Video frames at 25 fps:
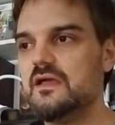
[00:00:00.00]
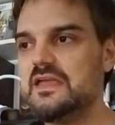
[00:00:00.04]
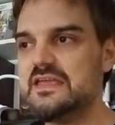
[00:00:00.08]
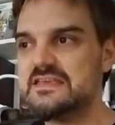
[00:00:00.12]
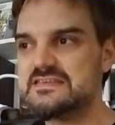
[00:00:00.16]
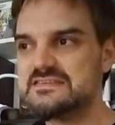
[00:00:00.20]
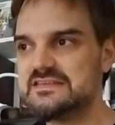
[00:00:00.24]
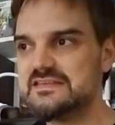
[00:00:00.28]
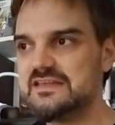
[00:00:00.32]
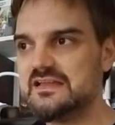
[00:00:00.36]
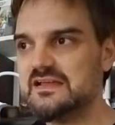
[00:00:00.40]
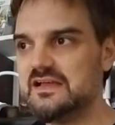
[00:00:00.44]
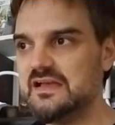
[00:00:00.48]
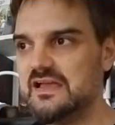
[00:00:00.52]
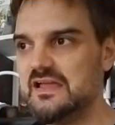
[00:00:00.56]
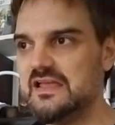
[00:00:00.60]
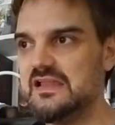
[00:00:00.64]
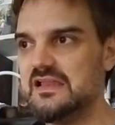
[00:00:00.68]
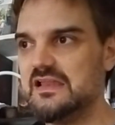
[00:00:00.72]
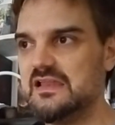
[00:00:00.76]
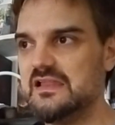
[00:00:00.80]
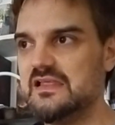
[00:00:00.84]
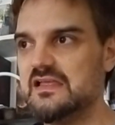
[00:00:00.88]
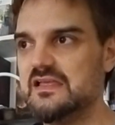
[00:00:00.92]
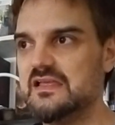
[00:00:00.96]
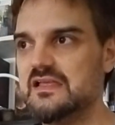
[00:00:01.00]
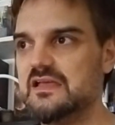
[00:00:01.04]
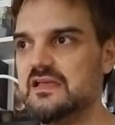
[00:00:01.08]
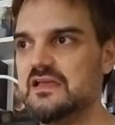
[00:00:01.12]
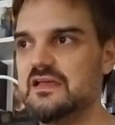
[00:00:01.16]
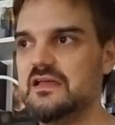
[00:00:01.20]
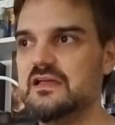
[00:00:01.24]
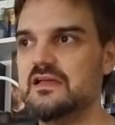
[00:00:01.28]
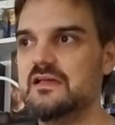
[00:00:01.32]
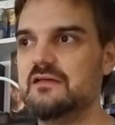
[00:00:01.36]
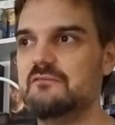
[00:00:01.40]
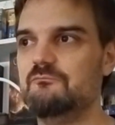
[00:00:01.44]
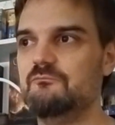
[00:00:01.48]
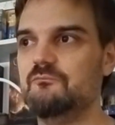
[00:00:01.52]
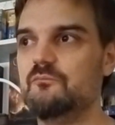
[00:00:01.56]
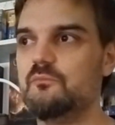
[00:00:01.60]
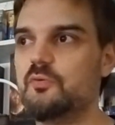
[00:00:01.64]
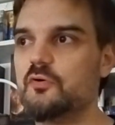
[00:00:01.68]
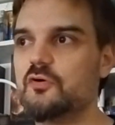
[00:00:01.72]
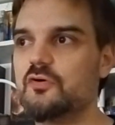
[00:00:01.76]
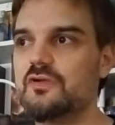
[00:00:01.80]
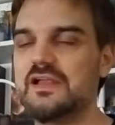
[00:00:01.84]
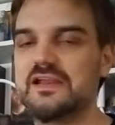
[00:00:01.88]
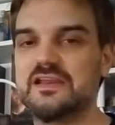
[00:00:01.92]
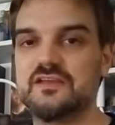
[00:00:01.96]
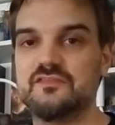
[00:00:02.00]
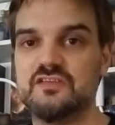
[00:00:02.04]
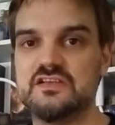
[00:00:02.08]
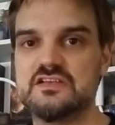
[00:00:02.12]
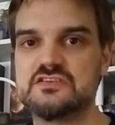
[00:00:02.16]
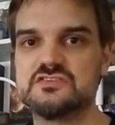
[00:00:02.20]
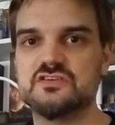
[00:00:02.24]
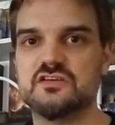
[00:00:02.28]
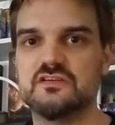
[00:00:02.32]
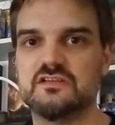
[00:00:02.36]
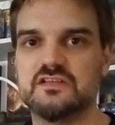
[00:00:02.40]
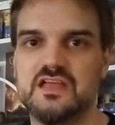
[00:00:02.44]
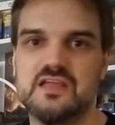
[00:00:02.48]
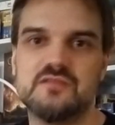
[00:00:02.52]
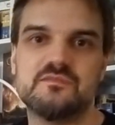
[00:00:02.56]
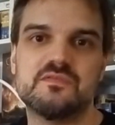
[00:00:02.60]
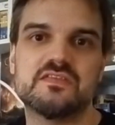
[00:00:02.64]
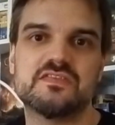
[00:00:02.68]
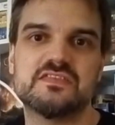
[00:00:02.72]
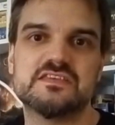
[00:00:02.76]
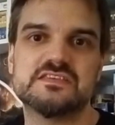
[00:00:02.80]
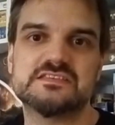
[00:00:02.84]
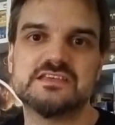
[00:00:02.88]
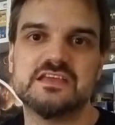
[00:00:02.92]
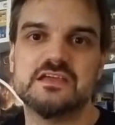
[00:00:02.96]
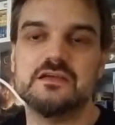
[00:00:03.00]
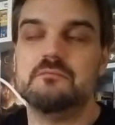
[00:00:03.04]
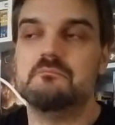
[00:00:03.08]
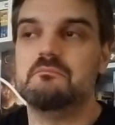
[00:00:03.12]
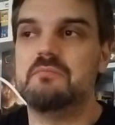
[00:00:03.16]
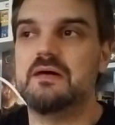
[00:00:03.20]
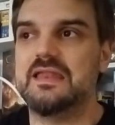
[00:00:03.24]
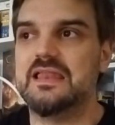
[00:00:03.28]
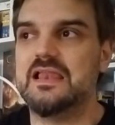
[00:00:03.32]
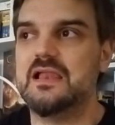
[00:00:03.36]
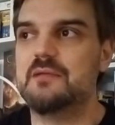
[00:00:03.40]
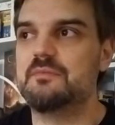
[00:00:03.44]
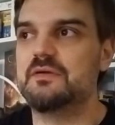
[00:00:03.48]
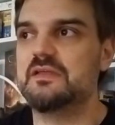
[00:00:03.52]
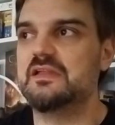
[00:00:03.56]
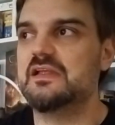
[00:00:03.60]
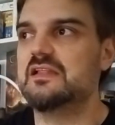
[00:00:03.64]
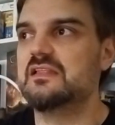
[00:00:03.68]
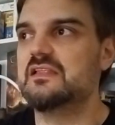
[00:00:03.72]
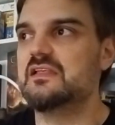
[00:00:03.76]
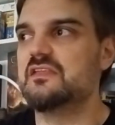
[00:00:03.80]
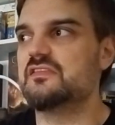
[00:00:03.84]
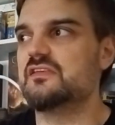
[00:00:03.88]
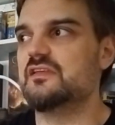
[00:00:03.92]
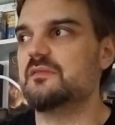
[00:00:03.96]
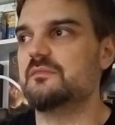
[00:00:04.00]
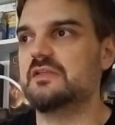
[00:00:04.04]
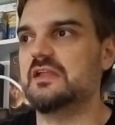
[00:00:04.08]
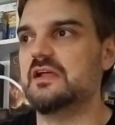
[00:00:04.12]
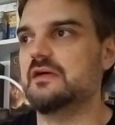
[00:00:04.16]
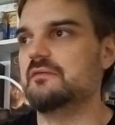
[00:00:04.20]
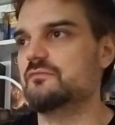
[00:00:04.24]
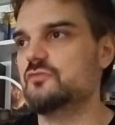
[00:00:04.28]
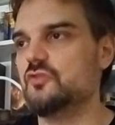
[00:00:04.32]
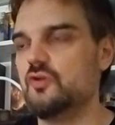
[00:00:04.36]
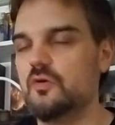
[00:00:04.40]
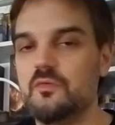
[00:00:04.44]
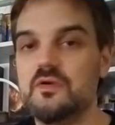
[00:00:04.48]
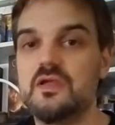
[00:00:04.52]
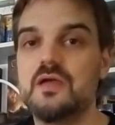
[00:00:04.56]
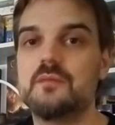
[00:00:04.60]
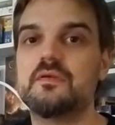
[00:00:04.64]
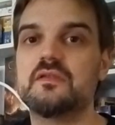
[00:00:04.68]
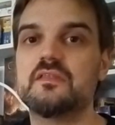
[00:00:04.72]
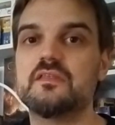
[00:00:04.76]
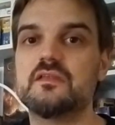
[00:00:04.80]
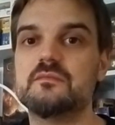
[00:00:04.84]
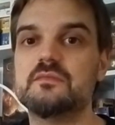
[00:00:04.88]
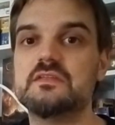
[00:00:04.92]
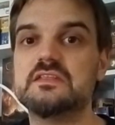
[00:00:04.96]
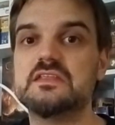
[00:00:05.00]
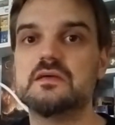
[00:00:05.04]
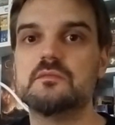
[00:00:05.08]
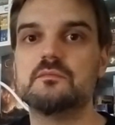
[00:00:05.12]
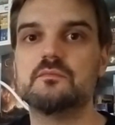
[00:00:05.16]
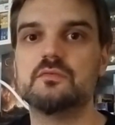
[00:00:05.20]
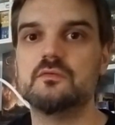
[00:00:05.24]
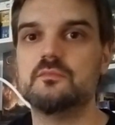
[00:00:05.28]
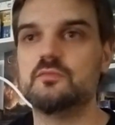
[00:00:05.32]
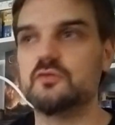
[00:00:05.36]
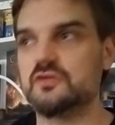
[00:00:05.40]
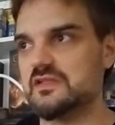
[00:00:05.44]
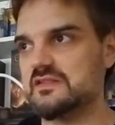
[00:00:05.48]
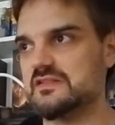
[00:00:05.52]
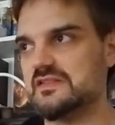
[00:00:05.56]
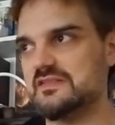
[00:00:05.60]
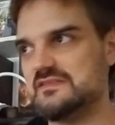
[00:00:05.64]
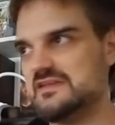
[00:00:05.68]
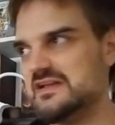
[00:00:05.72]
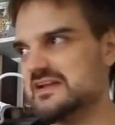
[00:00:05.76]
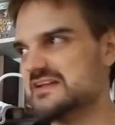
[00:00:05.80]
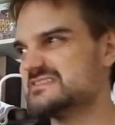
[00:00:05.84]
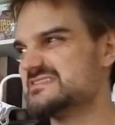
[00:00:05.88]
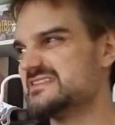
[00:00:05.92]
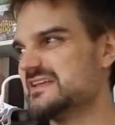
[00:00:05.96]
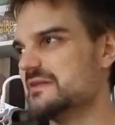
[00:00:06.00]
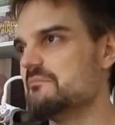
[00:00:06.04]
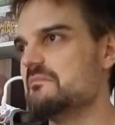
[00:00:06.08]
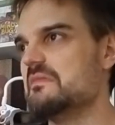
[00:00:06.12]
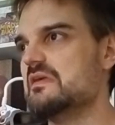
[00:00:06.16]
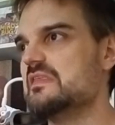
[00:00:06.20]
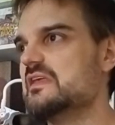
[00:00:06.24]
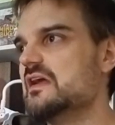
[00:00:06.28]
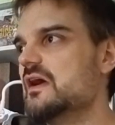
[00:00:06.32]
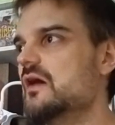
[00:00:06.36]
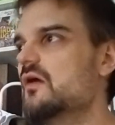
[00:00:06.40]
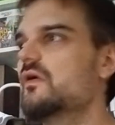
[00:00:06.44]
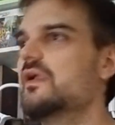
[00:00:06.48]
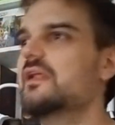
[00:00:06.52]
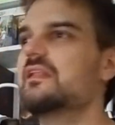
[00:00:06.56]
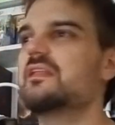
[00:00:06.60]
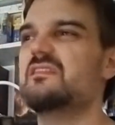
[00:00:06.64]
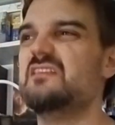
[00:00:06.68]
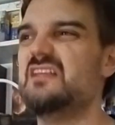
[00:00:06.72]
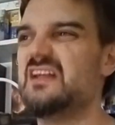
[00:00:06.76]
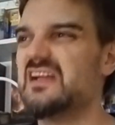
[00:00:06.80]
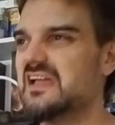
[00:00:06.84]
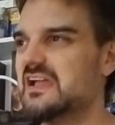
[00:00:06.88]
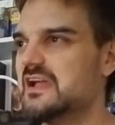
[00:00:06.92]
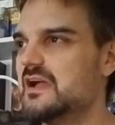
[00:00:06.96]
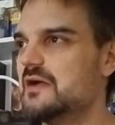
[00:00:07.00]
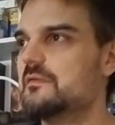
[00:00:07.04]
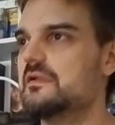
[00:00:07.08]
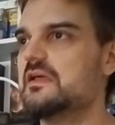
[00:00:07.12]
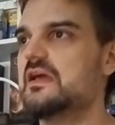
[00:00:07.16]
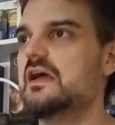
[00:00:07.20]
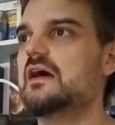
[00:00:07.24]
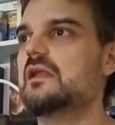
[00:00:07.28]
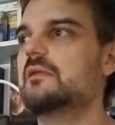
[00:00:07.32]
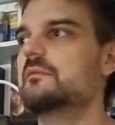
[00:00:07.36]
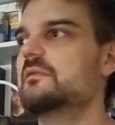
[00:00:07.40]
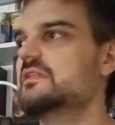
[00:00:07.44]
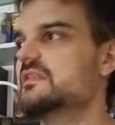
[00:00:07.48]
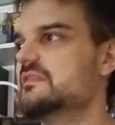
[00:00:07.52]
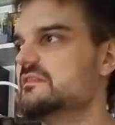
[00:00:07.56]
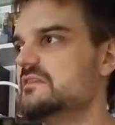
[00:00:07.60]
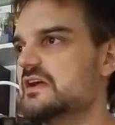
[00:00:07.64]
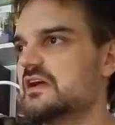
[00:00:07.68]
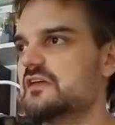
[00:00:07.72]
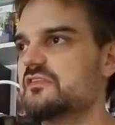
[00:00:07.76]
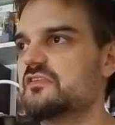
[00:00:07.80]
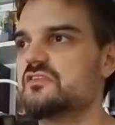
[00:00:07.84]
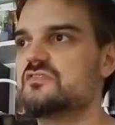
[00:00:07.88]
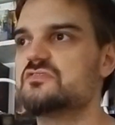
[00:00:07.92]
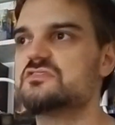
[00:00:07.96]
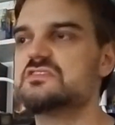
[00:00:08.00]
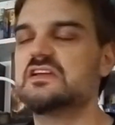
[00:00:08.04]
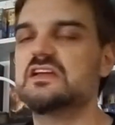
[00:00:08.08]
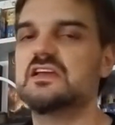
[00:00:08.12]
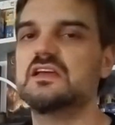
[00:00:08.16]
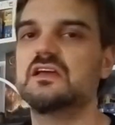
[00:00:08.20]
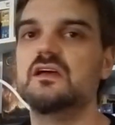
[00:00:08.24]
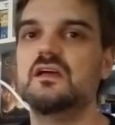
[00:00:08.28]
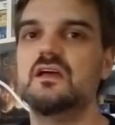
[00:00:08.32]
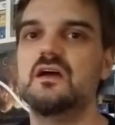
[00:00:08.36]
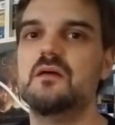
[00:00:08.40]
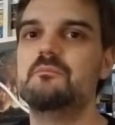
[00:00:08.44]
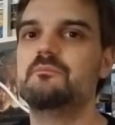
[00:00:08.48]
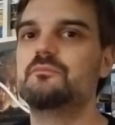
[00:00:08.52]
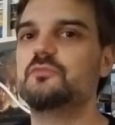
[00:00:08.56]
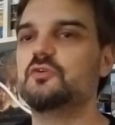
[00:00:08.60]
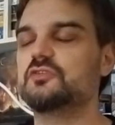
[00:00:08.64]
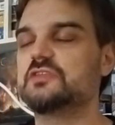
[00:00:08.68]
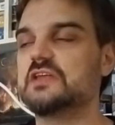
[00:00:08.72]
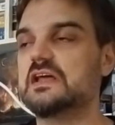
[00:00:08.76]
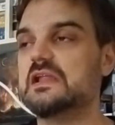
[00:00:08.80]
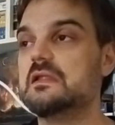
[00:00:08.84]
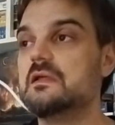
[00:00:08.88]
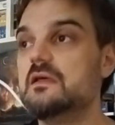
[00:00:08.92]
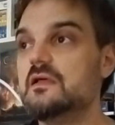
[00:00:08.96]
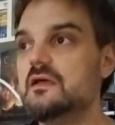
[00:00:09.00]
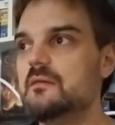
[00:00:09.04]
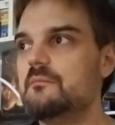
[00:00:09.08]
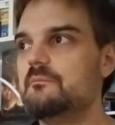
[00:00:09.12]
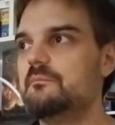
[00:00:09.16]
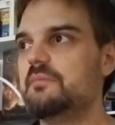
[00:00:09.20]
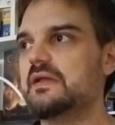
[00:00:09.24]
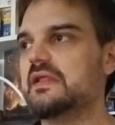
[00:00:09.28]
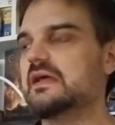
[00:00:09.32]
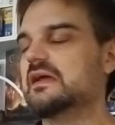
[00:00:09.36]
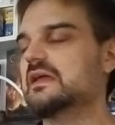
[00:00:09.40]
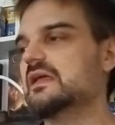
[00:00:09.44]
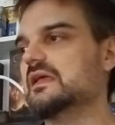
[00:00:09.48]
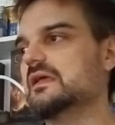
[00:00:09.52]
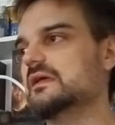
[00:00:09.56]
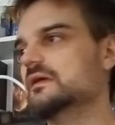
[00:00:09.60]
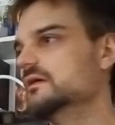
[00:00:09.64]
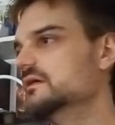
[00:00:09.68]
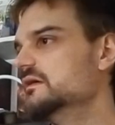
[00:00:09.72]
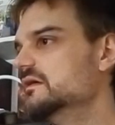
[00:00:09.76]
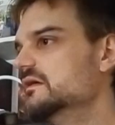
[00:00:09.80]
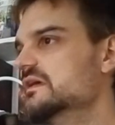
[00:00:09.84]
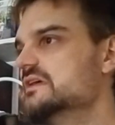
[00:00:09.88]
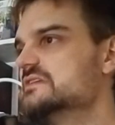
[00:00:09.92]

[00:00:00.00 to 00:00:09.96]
Ese era el eh, un poco la reflexión, que hay veces que vale la pena el decir, mira, no voy a perder mi tiempo porque tendría que estar media hora, tendría que cabrearme, tendría que hacer no sé qué, total, ¿para qué?